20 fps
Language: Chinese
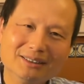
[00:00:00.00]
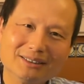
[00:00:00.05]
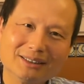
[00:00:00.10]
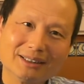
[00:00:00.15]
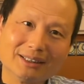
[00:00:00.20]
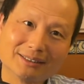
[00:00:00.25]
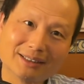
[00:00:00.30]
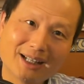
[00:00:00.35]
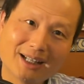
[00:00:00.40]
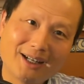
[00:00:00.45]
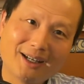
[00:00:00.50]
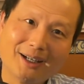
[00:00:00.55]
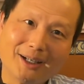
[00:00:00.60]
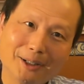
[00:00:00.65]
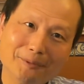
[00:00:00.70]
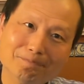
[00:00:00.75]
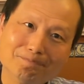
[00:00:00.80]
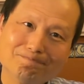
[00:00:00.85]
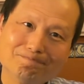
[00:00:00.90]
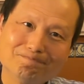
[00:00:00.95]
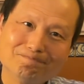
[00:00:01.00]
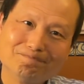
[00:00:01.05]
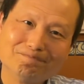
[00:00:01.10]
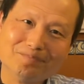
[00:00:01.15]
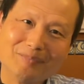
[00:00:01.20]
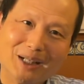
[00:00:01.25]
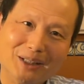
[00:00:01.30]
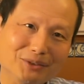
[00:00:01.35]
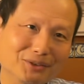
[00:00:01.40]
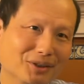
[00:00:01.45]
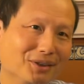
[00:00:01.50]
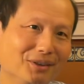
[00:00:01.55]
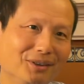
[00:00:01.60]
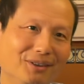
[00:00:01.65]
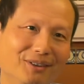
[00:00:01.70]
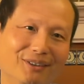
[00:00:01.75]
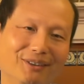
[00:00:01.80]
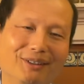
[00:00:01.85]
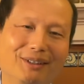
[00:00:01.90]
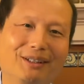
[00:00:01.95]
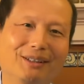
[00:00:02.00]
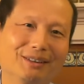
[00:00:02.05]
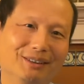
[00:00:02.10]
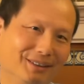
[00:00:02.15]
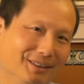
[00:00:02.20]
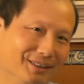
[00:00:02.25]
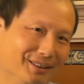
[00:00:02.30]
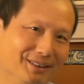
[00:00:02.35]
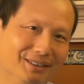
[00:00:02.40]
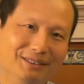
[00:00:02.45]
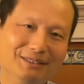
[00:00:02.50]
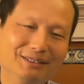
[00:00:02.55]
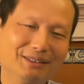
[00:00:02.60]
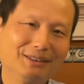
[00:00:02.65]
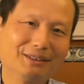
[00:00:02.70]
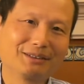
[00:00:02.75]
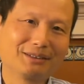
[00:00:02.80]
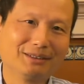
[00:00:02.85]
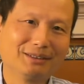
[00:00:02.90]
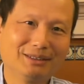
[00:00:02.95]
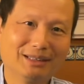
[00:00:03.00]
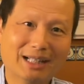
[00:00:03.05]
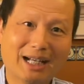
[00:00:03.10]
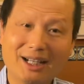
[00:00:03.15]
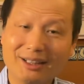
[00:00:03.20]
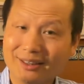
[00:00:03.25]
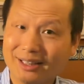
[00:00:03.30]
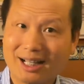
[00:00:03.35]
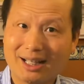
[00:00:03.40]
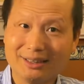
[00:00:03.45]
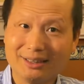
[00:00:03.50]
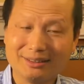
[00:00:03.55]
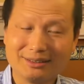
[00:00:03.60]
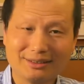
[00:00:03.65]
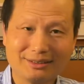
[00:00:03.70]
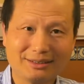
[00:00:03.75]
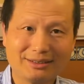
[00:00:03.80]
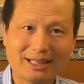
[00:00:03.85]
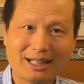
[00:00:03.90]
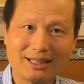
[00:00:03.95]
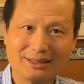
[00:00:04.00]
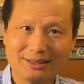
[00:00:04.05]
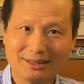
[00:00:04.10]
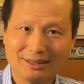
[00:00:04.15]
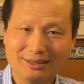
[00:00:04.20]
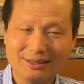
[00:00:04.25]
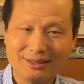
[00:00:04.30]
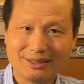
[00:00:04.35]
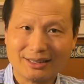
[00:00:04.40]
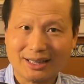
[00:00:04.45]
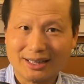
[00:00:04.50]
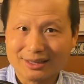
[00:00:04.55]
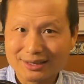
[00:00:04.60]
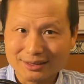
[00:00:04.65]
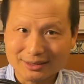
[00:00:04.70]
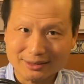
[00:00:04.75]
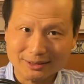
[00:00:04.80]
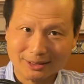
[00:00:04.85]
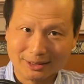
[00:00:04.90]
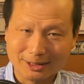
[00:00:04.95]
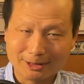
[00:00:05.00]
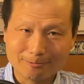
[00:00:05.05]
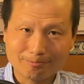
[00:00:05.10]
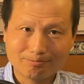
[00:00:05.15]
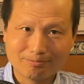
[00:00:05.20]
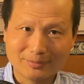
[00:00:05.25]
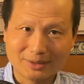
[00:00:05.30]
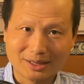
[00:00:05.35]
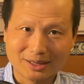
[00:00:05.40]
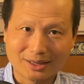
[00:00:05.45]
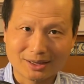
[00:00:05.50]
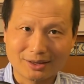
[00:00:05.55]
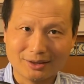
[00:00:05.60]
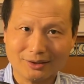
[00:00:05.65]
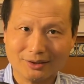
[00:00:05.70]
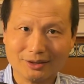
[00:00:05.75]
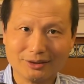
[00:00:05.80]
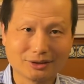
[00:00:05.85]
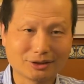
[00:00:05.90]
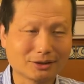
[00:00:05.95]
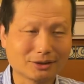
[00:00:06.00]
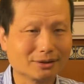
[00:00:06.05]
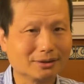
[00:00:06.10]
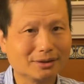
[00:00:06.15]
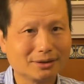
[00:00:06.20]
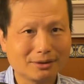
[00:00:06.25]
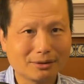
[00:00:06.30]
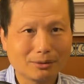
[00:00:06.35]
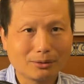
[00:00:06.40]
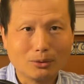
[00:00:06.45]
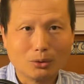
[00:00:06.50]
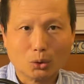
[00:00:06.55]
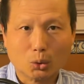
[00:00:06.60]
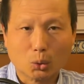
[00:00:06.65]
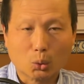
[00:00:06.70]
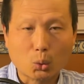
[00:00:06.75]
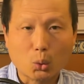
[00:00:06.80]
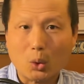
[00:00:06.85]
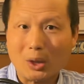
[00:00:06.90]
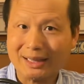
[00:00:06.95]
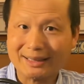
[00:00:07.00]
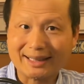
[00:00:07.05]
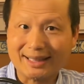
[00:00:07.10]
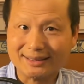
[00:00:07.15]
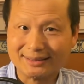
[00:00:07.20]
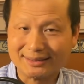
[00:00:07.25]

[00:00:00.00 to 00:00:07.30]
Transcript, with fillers: 呃，当然，那这个是很难让人相信的，那肯定是呃夸大